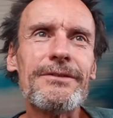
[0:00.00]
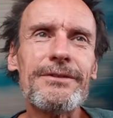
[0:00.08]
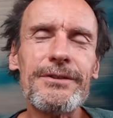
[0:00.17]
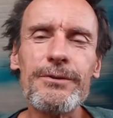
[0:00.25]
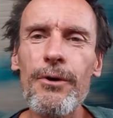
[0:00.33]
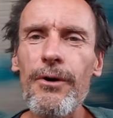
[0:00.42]

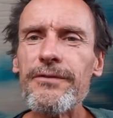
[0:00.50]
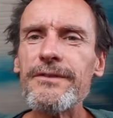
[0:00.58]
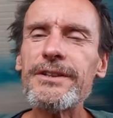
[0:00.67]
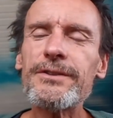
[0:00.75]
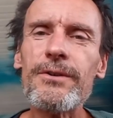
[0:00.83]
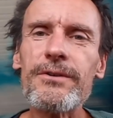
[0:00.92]
die
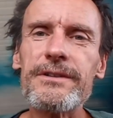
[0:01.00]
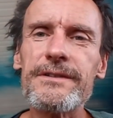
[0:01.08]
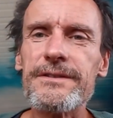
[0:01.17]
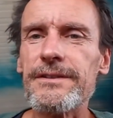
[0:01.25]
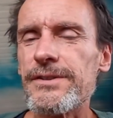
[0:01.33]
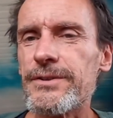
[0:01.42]
öffentliche
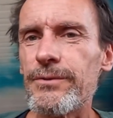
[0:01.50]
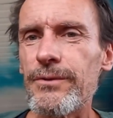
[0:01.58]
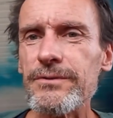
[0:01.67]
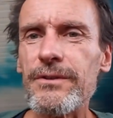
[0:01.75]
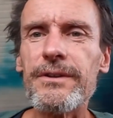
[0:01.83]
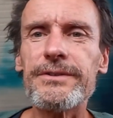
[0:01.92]

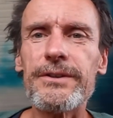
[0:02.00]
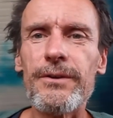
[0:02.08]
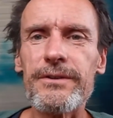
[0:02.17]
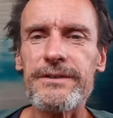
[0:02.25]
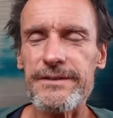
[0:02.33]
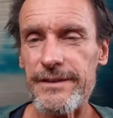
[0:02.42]
Organisation oder die
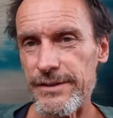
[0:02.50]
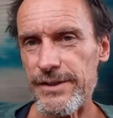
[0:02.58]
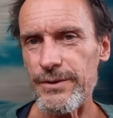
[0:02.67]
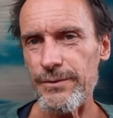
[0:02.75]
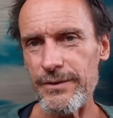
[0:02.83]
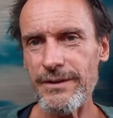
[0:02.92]

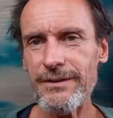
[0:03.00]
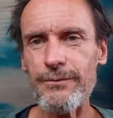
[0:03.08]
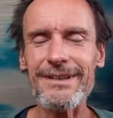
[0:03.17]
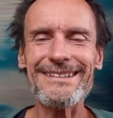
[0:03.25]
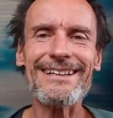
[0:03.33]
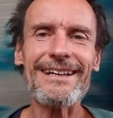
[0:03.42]
Organisation
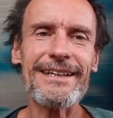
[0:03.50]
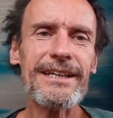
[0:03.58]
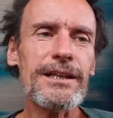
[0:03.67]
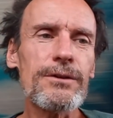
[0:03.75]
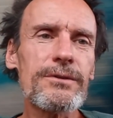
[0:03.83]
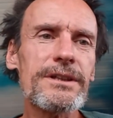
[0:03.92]
oder die
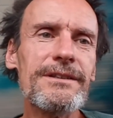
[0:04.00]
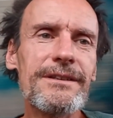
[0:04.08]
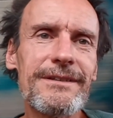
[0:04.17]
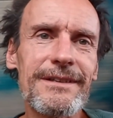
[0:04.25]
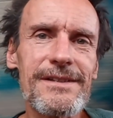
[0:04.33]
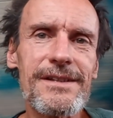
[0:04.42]
Regelungen
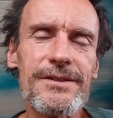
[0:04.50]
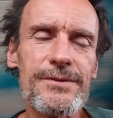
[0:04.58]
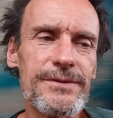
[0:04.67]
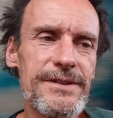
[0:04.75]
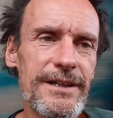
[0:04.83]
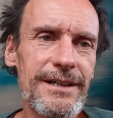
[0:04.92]
des
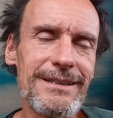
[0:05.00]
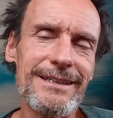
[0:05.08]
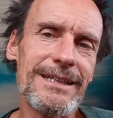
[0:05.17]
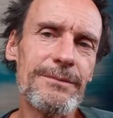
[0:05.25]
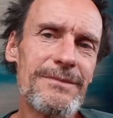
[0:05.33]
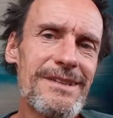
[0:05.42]
sozialen
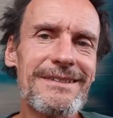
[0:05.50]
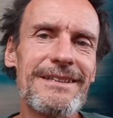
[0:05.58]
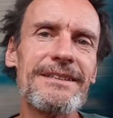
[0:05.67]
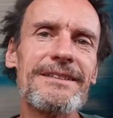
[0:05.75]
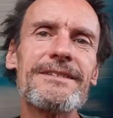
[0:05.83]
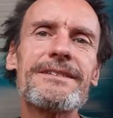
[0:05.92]
Lebens
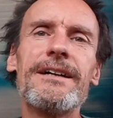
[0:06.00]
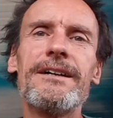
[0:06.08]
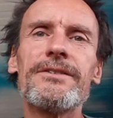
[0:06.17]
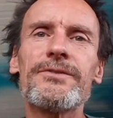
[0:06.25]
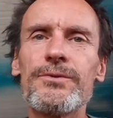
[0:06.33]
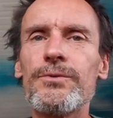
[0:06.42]
dieses
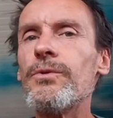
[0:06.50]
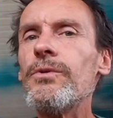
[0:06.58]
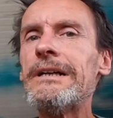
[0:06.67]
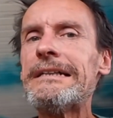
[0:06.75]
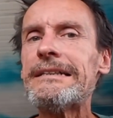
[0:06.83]
Jahr so